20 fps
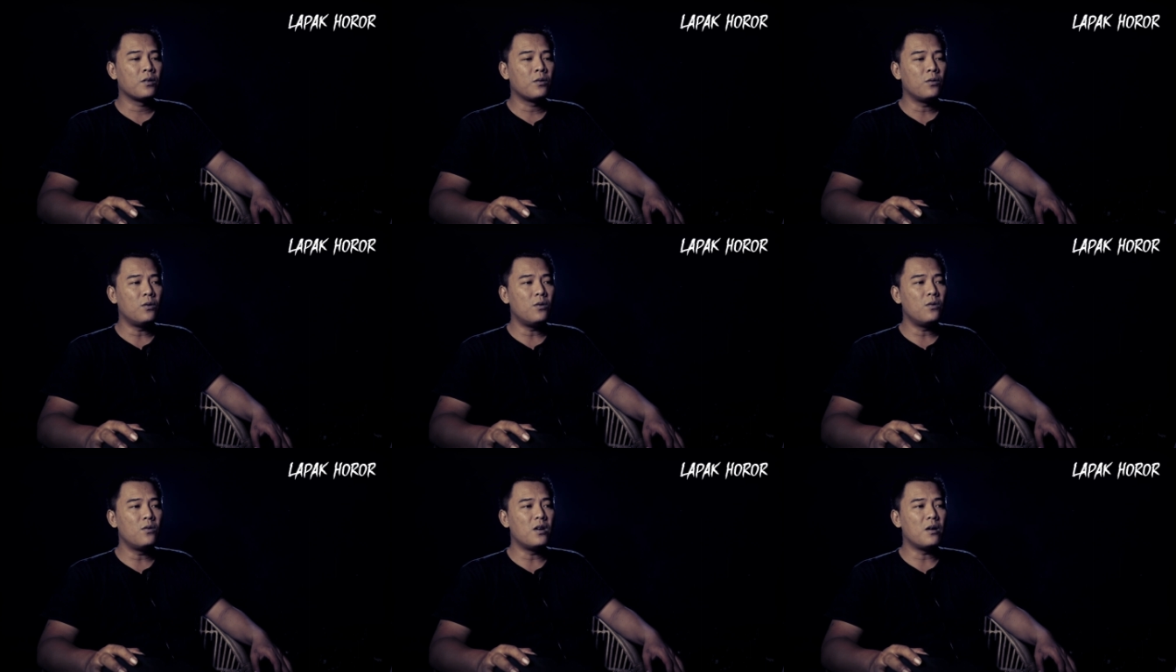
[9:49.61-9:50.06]

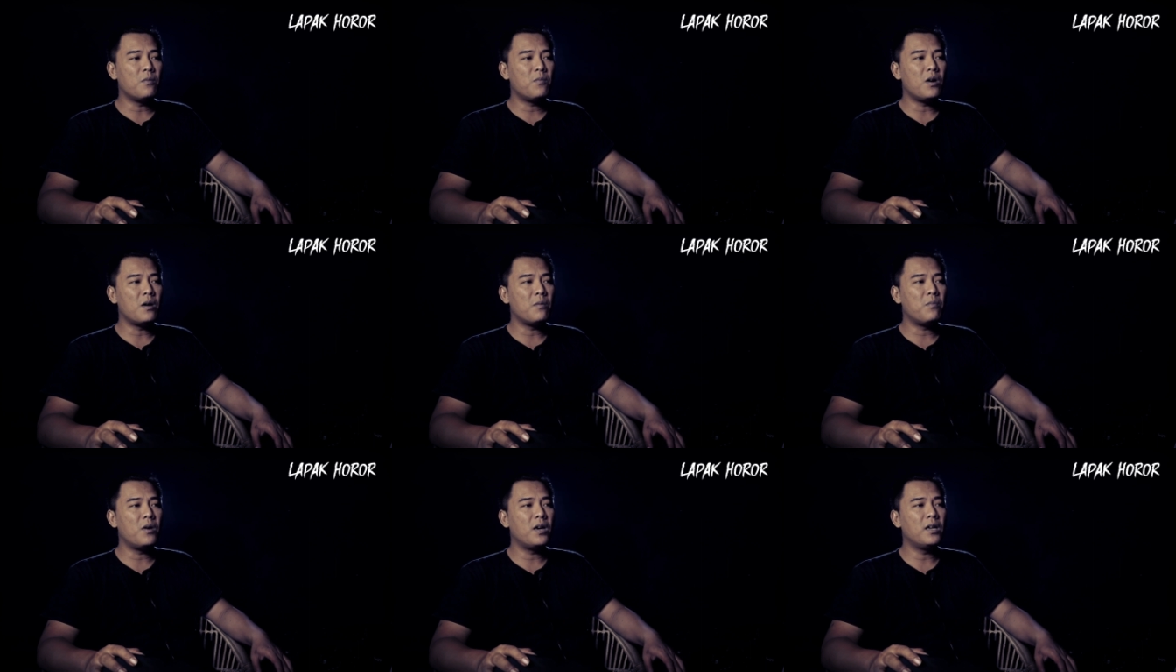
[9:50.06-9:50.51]
Oh nggak
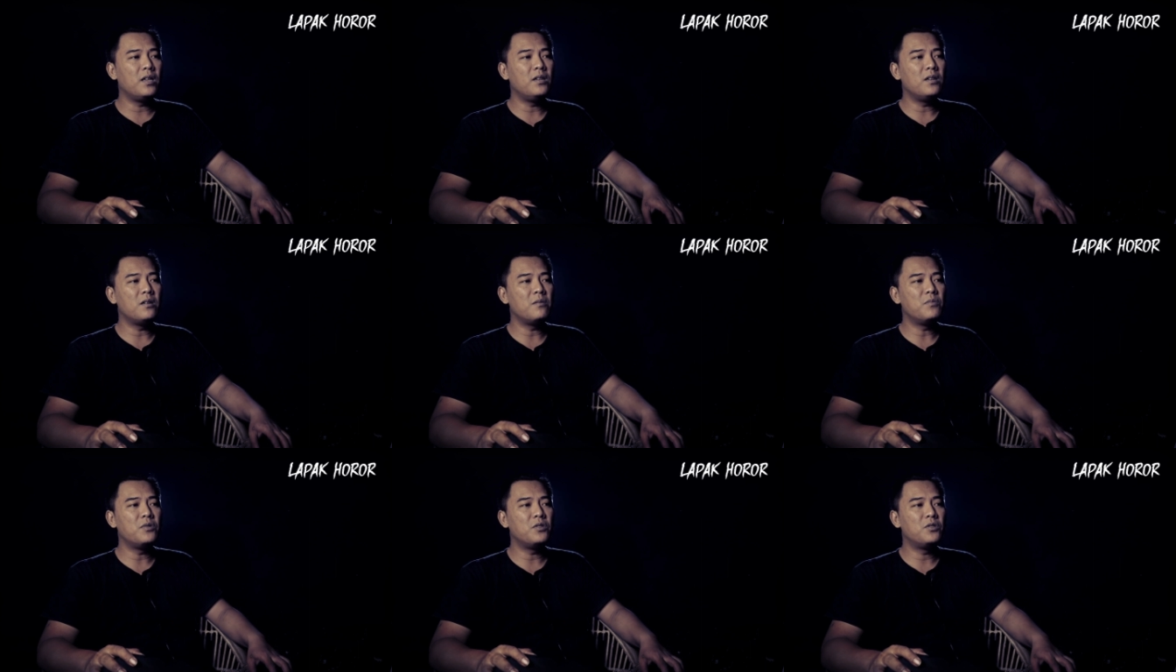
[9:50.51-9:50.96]
apa-apa ini
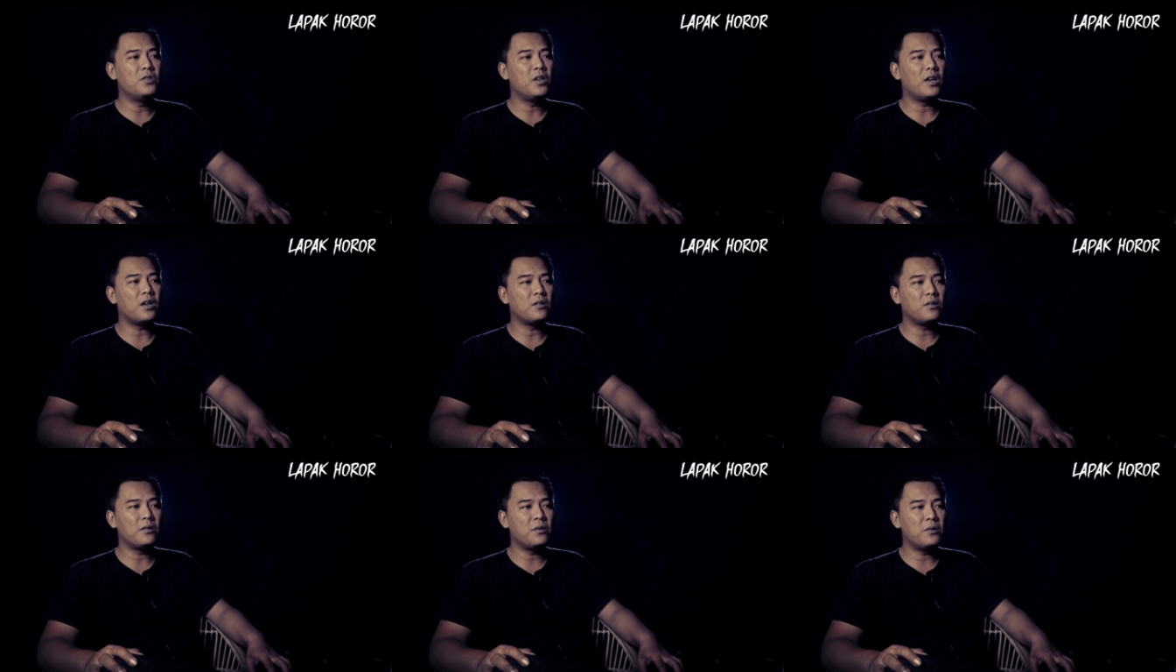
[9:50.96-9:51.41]
habis
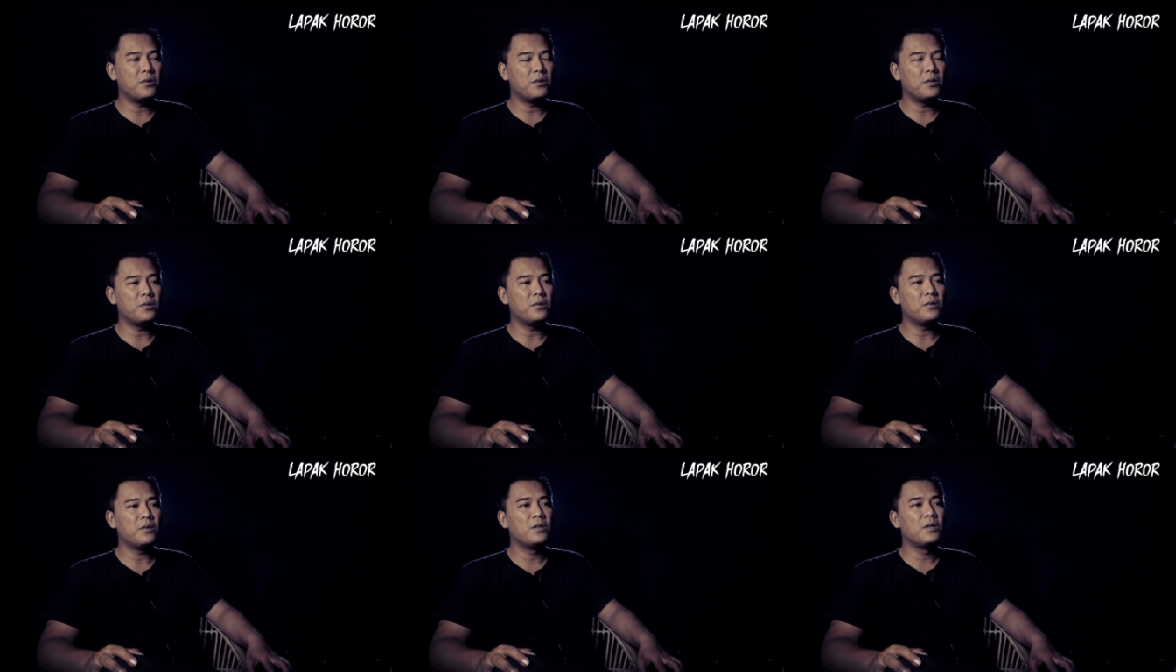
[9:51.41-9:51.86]
jatuh
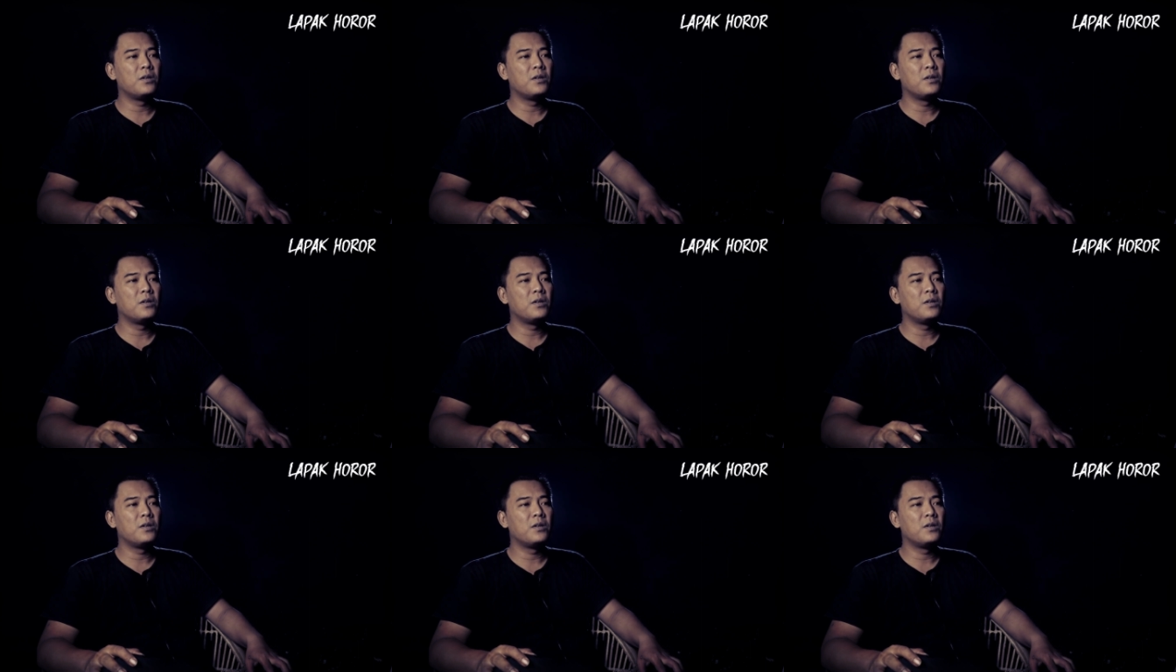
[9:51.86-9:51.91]
gitu.